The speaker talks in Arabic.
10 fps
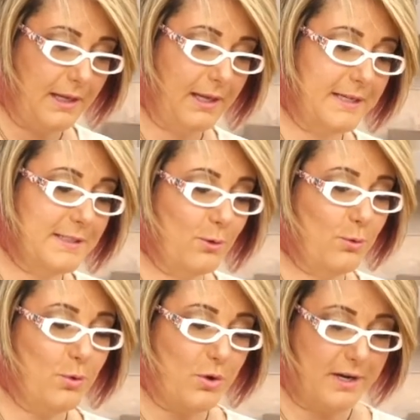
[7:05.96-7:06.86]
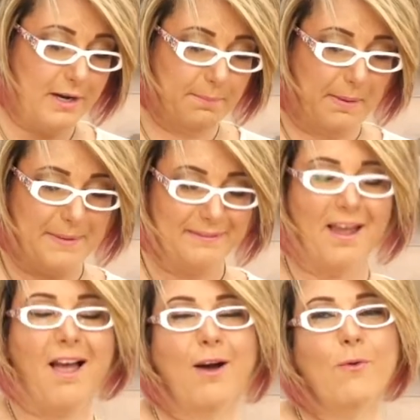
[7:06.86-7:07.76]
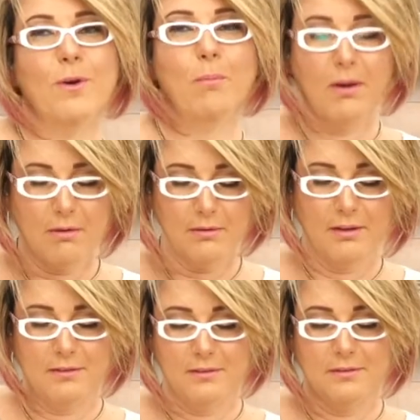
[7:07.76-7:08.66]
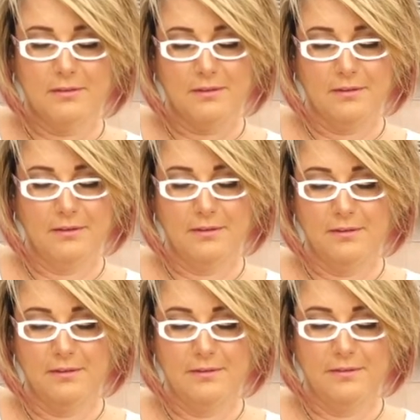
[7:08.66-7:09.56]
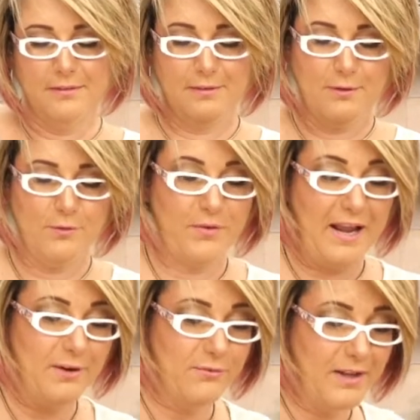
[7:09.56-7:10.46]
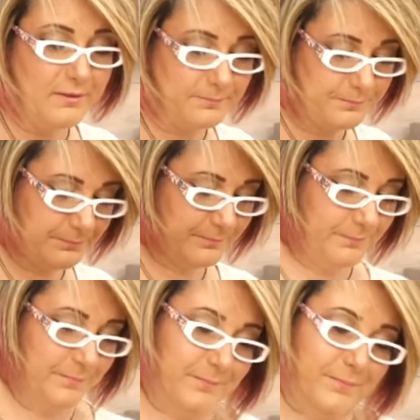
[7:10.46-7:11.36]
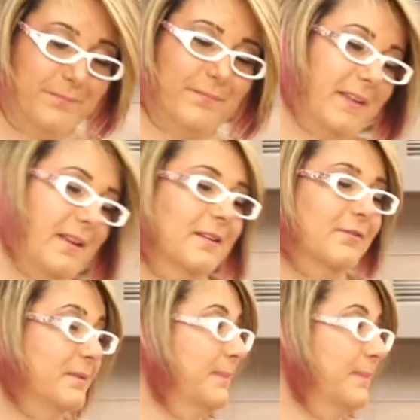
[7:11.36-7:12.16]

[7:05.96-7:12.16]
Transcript: عايزه اقول لكم انا لما عملتها اول مره كانت في حفله في